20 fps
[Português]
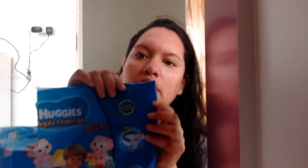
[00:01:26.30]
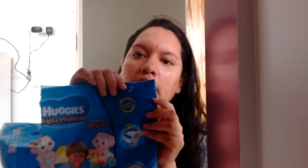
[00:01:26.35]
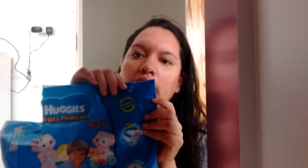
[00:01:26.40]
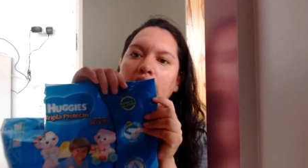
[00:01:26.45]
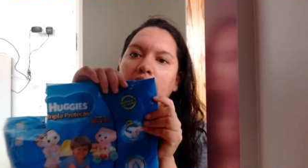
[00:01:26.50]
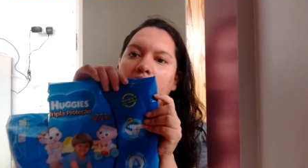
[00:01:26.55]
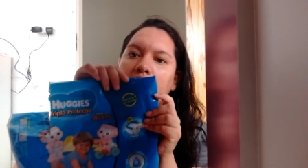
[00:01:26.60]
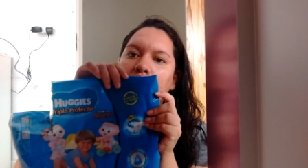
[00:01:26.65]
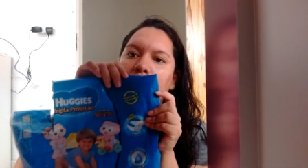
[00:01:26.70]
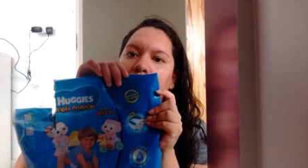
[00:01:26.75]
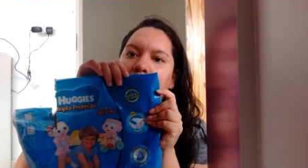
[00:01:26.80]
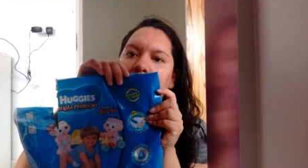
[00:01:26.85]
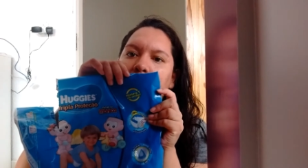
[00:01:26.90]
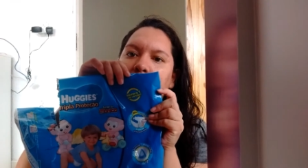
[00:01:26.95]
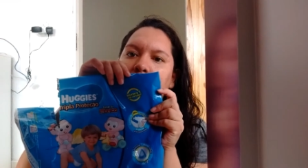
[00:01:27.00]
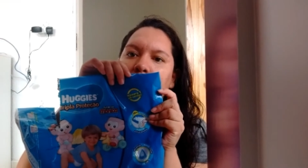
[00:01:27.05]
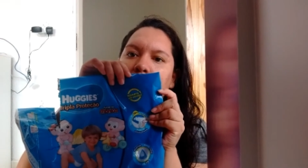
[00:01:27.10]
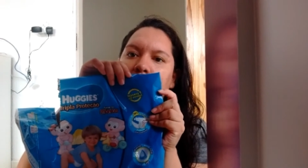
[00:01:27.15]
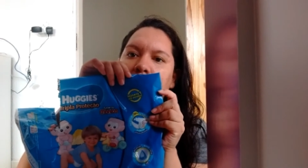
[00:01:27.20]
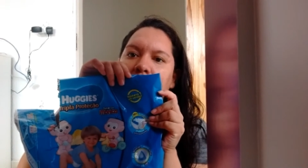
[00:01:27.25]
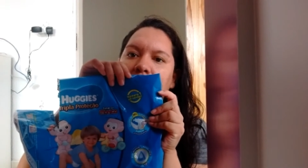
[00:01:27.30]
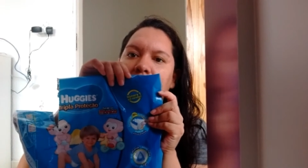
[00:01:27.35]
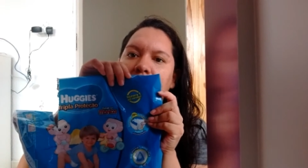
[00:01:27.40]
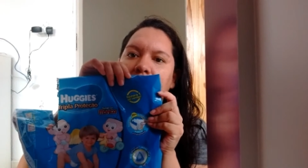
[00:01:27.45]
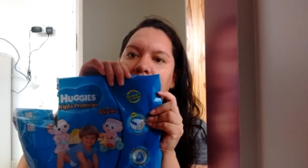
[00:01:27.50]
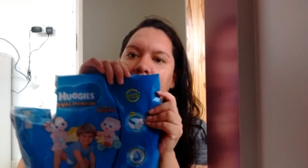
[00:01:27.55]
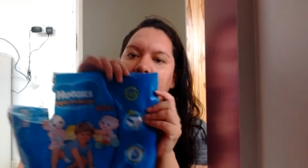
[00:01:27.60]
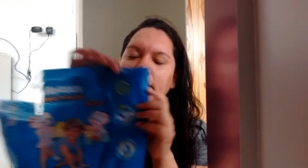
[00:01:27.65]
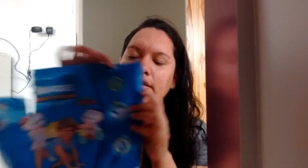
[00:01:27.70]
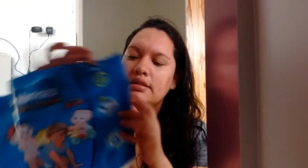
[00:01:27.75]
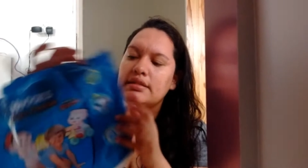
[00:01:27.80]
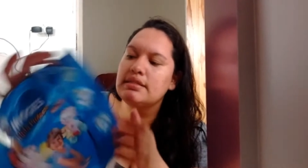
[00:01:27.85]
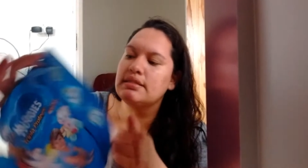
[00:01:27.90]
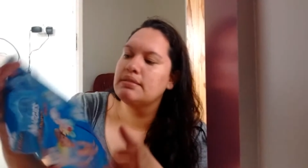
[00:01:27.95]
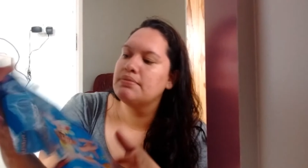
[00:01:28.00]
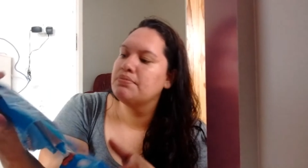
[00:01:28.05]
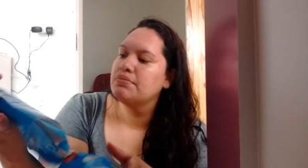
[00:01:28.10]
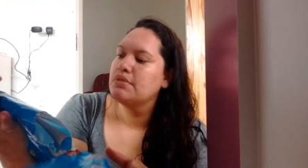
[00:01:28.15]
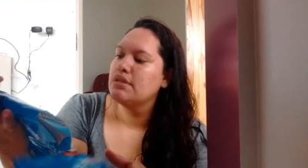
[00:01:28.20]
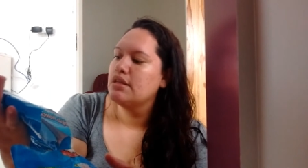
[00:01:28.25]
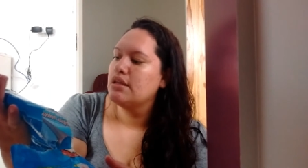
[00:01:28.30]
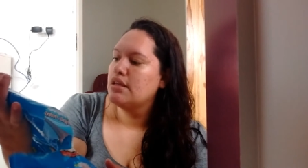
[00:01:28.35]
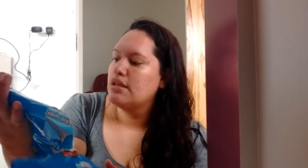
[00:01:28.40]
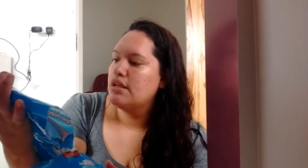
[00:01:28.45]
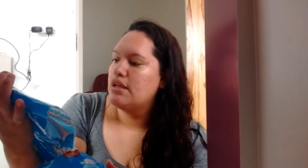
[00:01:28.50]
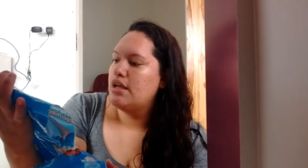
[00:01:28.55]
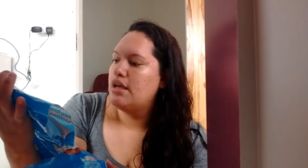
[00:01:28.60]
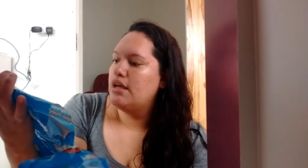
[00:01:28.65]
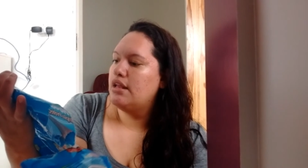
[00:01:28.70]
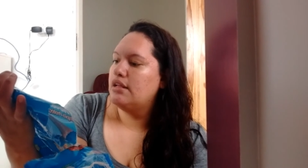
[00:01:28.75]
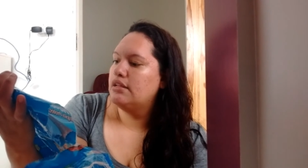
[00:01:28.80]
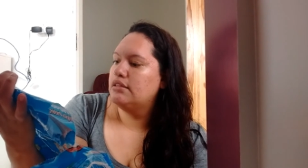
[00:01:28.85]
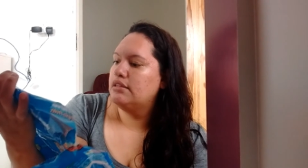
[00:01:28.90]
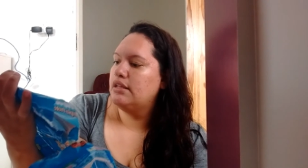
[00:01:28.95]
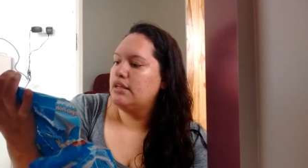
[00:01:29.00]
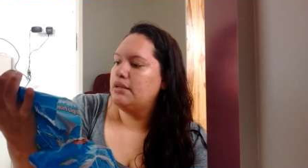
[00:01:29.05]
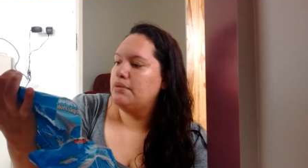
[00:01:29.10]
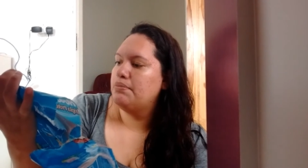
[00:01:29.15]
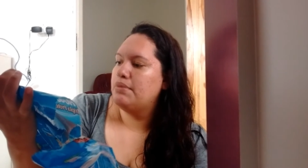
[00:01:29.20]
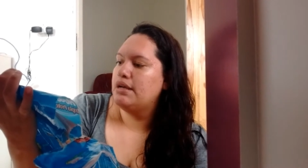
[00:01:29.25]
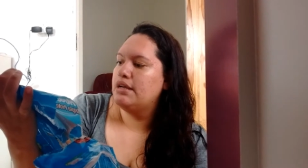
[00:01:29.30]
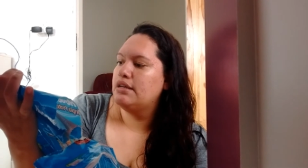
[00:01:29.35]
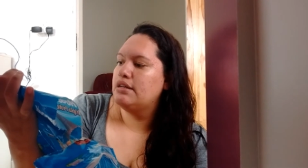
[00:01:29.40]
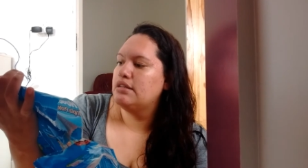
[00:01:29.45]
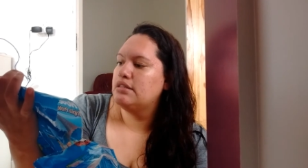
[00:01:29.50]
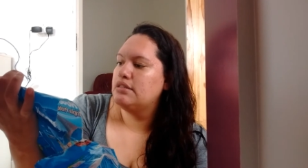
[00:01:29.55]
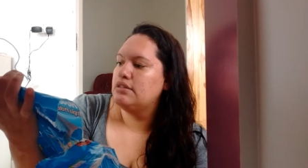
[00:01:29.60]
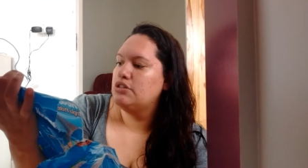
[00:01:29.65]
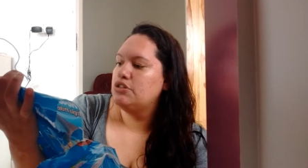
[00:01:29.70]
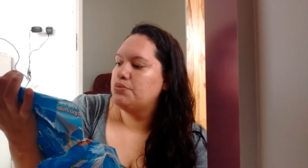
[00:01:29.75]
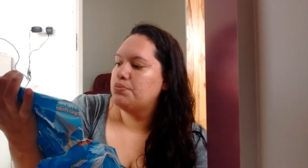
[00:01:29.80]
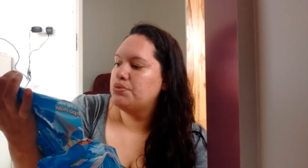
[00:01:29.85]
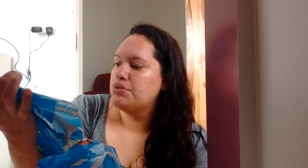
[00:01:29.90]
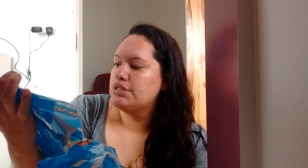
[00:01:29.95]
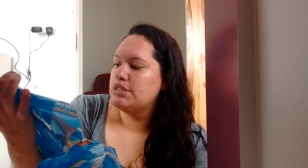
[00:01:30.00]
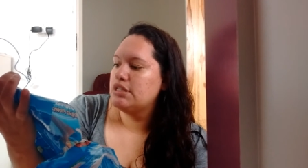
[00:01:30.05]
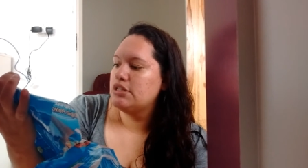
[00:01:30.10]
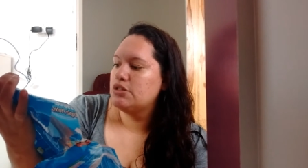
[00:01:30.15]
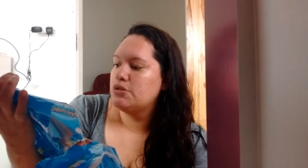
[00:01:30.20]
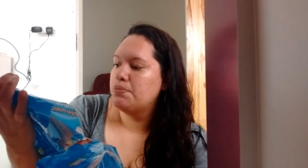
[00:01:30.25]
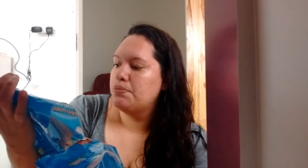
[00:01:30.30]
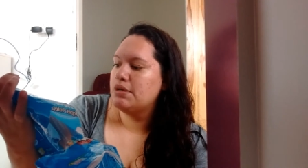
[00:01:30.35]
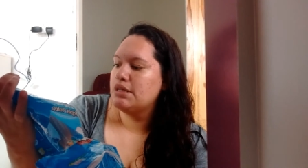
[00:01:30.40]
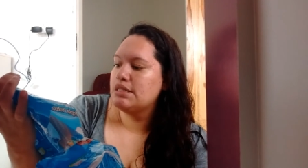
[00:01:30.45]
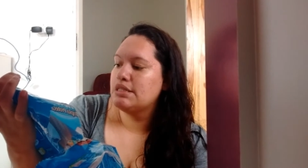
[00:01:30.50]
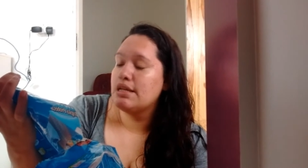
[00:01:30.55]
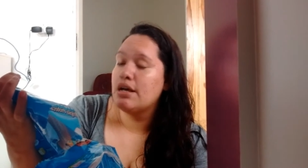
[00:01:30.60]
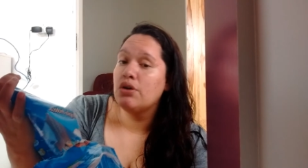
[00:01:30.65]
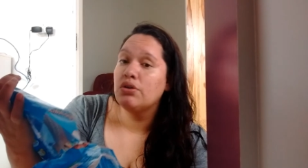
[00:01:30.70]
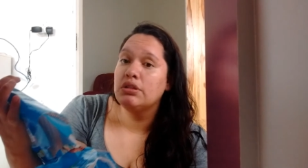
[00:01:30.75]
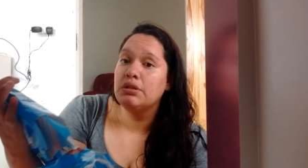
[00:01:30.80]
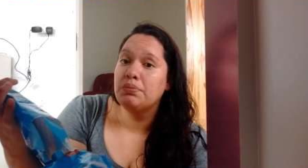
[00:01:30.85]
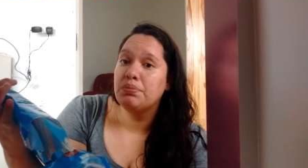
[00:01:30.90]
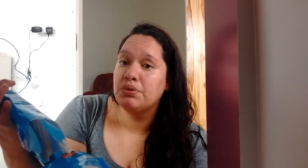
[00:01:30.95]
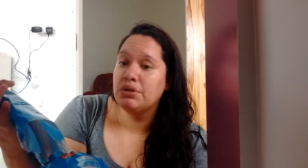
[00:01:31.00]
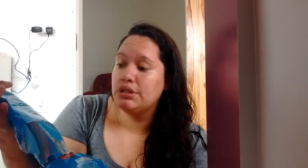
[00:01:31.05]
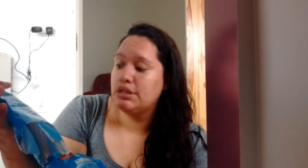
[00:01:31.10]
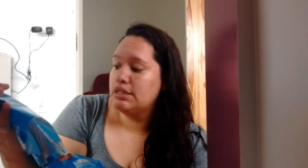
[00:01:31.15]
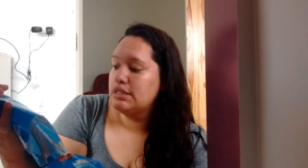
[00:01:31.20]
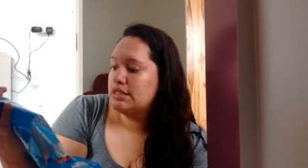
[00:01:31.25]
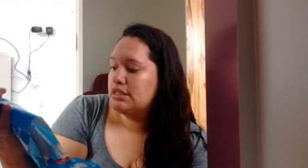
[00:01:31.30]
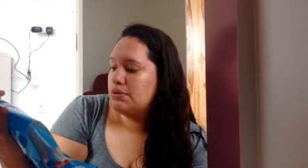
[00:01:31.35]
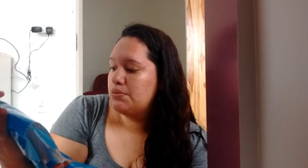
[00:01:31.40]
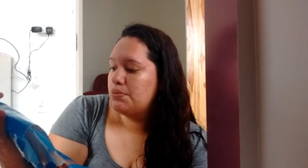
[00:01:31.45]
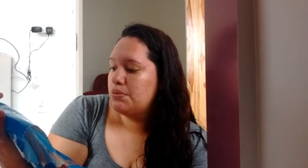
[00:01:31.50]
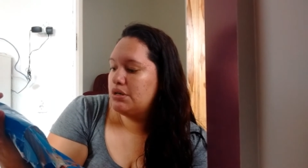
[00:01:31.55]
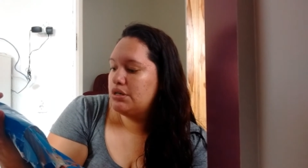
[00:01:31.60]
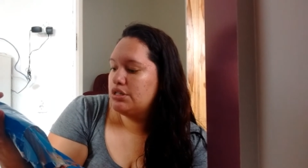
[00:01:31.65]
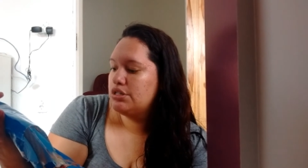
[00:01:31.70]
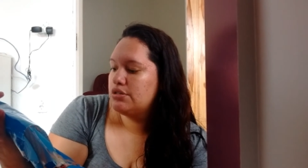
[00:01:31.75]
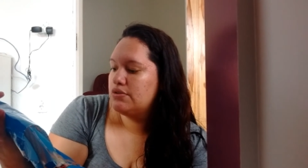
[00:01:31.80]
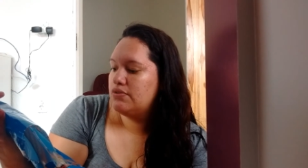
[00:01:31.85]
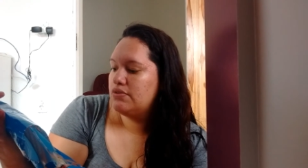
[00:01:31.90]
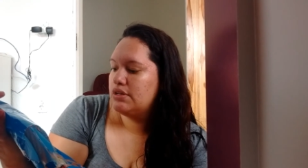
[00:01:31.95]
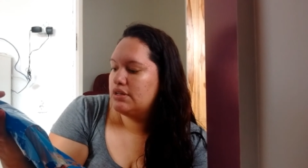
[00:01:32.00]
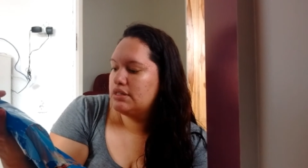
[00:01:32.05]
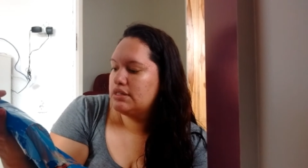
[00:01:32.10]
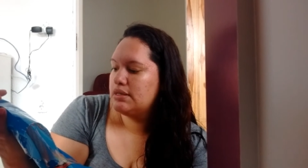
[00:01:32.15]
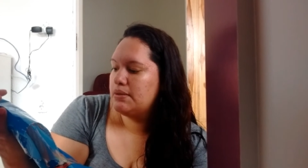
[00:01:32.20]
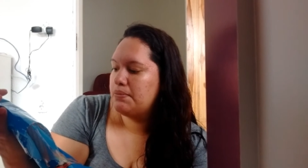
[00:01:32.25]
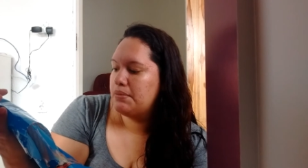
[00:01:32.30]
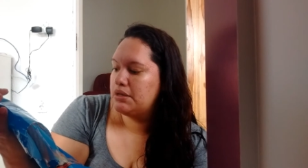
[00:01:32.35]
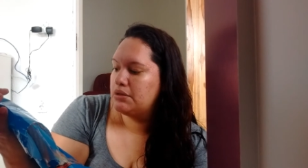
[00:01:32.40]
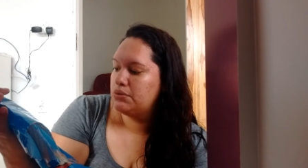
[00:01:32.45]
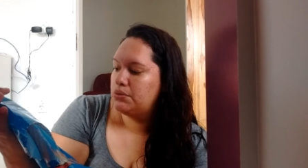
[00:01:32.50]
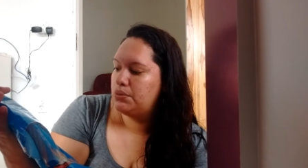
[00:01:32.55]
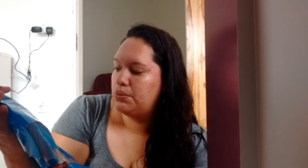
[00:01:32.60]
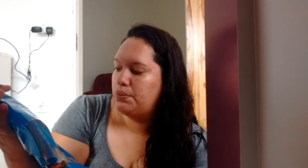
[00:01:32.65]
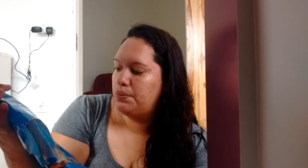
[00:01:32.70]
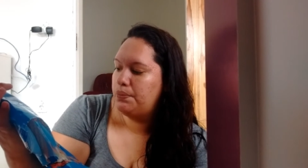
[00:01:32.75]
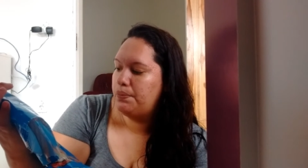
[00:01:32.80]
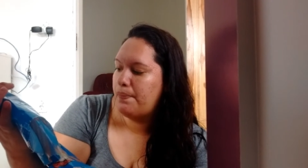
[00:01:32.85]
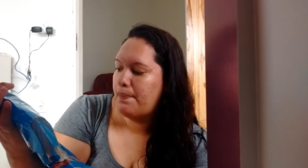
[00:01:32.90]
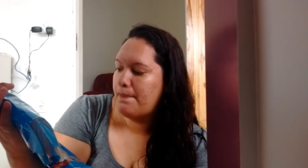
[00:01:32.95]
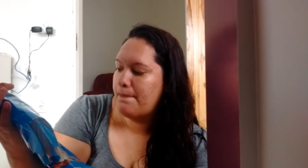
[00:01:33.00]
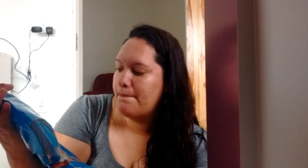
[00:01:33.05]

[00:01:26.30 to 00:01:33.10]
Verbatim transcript: Ela é a número 1 um em vendas. Ela tem barreiras 20% mais alta e proteção anti-vazamento.